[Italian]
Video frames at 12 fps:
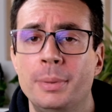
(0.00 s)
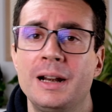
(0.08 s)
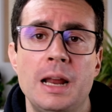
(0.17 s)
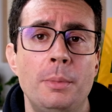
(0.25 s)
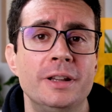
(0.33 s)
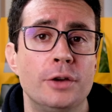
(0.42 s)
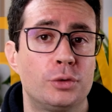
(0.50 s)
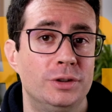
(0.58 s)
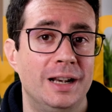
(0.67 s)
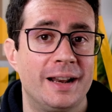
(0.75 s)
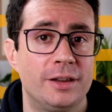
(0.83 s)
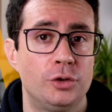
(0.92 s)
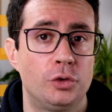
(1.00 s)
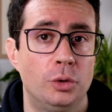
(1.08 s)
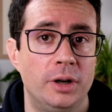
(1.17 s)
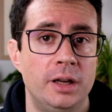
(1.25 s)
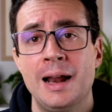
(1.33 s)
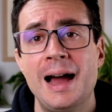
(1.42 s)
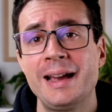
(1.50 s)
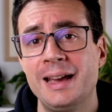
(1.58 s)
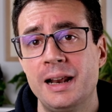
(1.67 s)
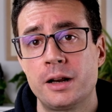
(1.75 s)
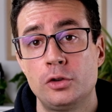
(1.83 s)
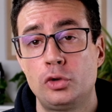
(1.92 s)
Parliamo adesso dell'arancione. Anche
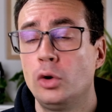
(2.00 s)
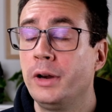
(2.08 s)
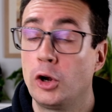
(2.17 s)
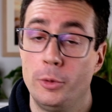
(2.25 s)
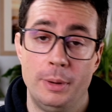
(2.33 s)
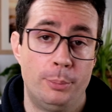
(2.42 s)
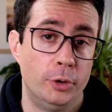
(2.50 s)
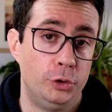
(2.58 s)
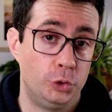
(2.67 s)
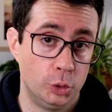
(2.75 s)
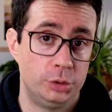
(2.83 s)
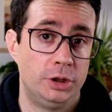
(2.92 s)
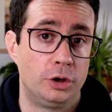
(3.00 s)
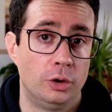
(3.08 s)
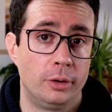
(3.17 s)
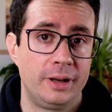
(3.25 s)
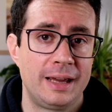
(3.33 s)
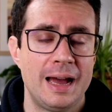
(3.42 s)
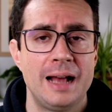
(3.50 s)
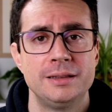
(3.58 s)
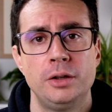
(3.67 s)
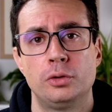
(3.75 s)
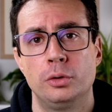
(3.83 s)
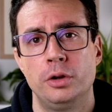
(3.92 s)
l'arancione, come poi tutti i colori caldi, sono